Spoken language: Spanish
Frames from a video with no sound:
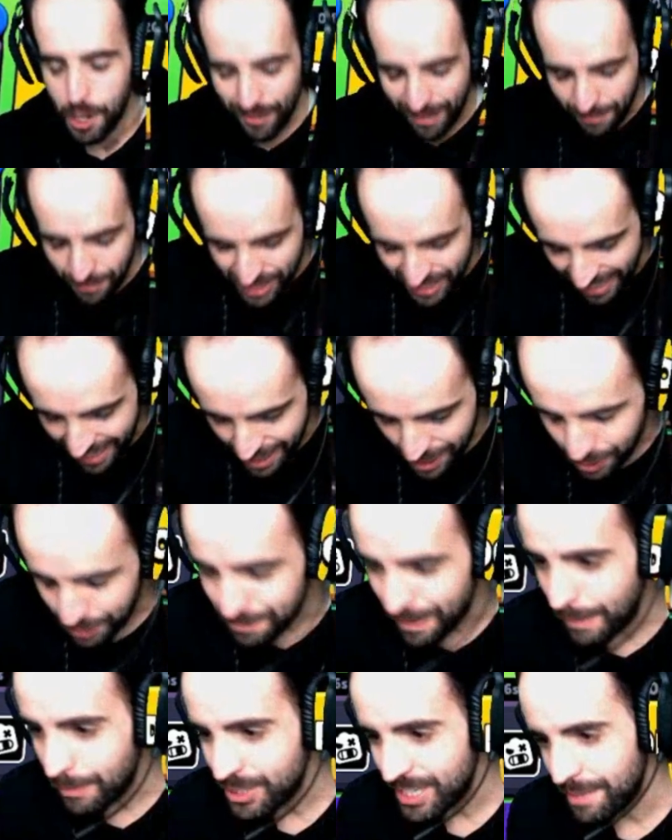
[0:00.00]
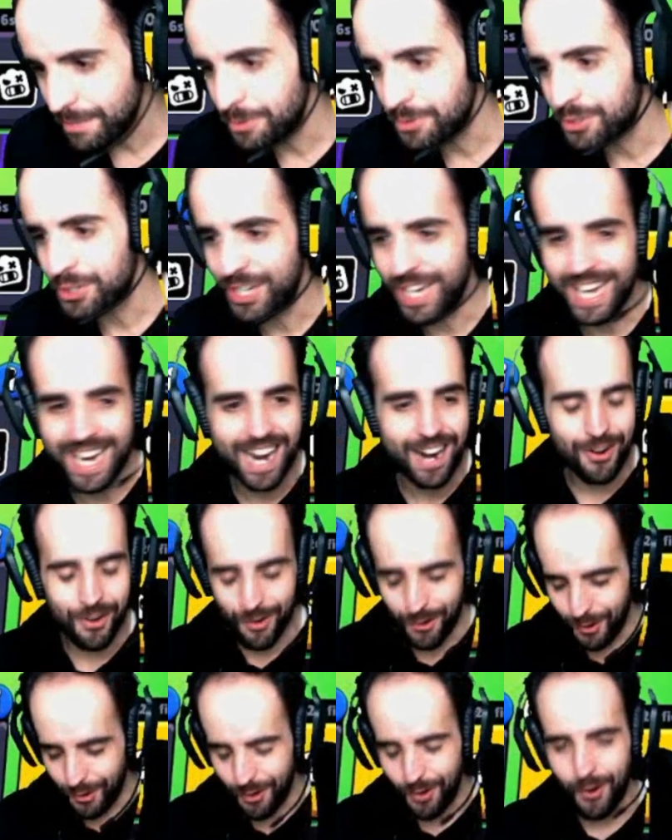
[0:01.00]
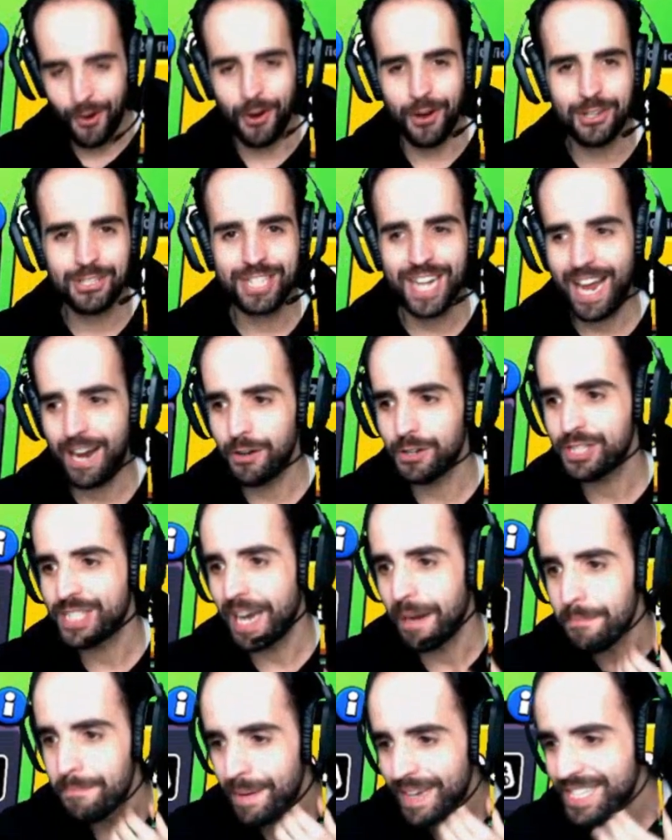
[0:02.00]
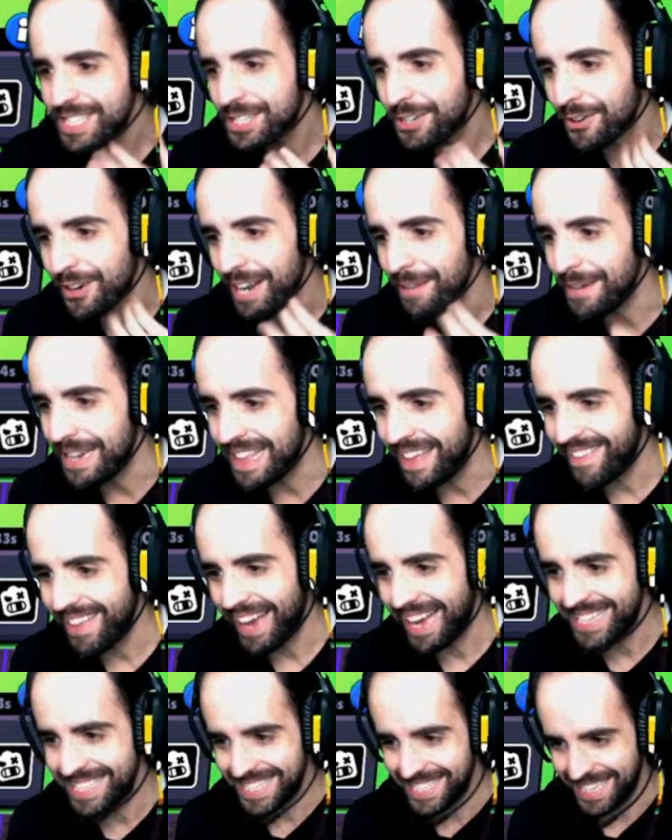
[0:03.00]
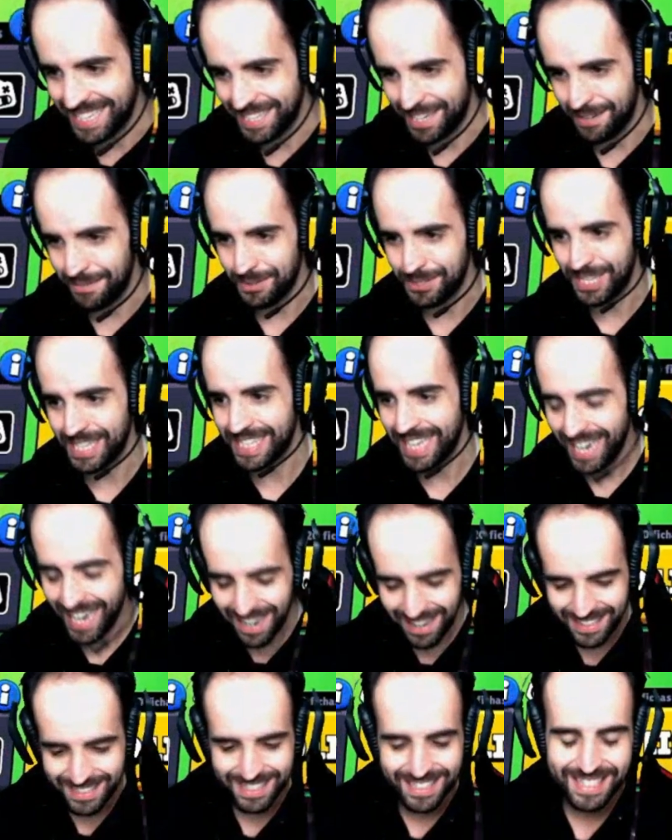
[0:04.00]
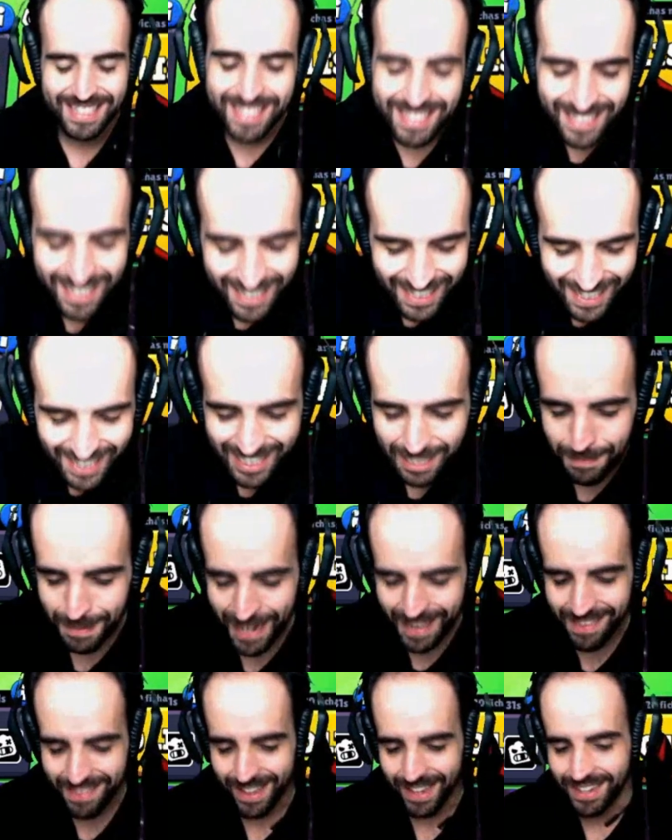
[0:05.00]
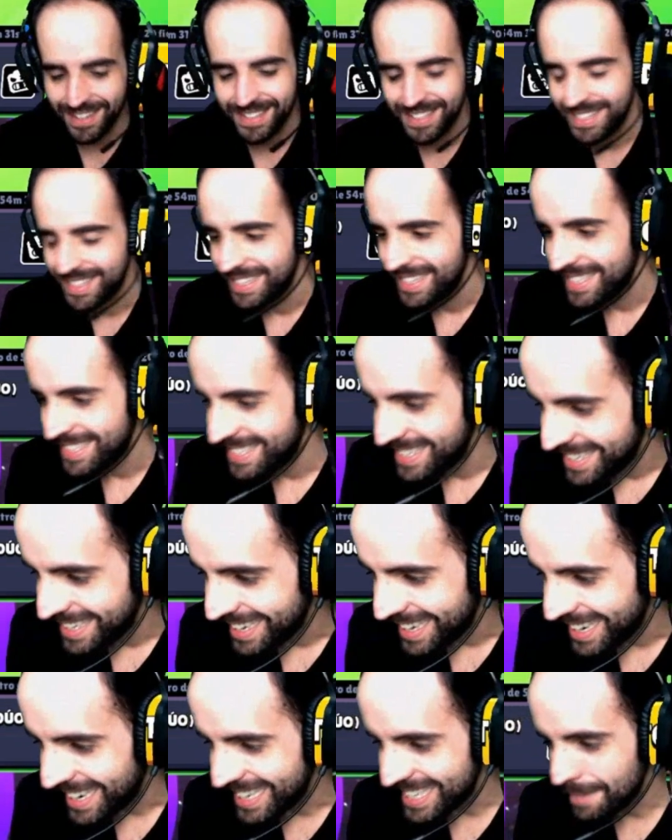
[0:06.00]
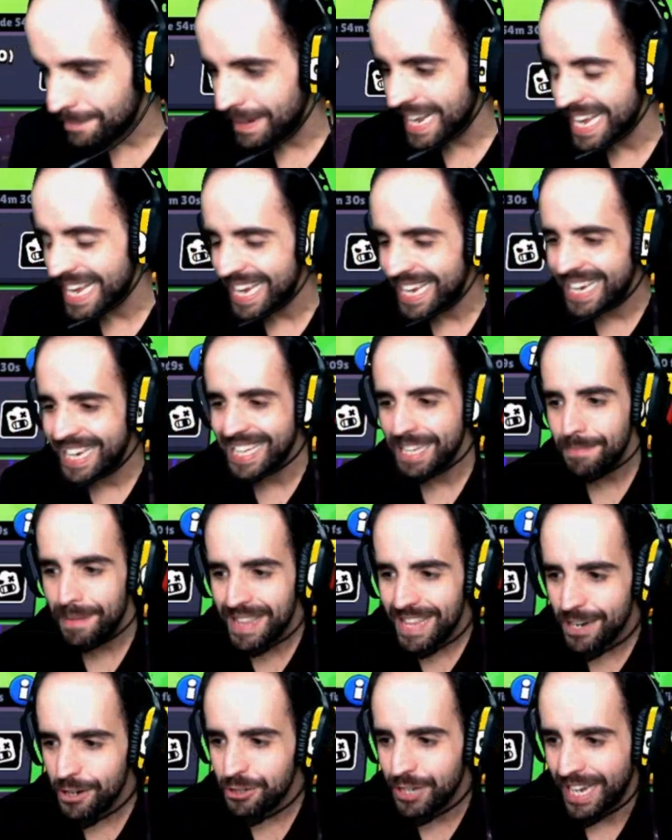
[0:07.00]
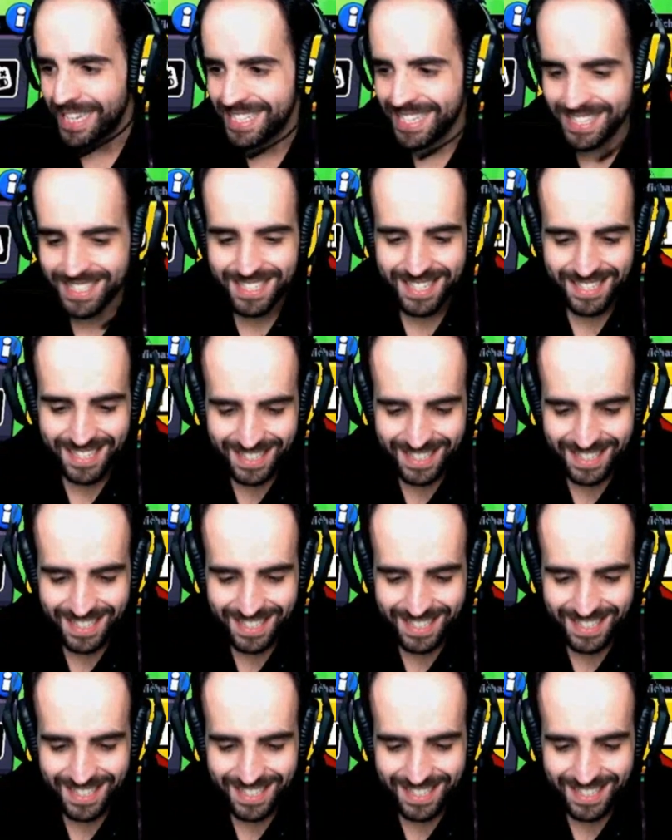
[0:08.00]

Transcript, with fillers: Vamos a, vamos a buscar a los, a los campers con la habilidad de gadget que tenemos de Tara. ¿Qué te parece? ¿Qué te, parecen los pues gadgets?